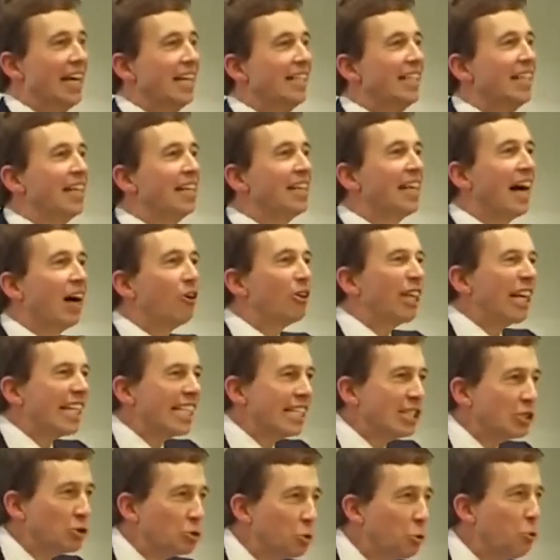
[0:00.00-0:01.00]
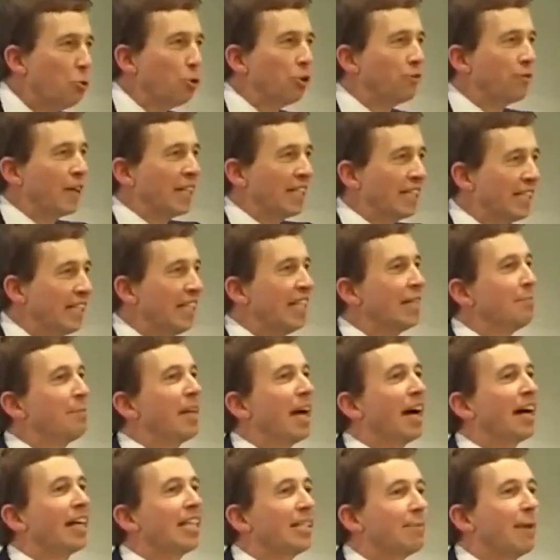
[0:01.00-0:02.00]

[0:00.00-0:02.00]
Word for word: die genau das tut, was sie im Jahre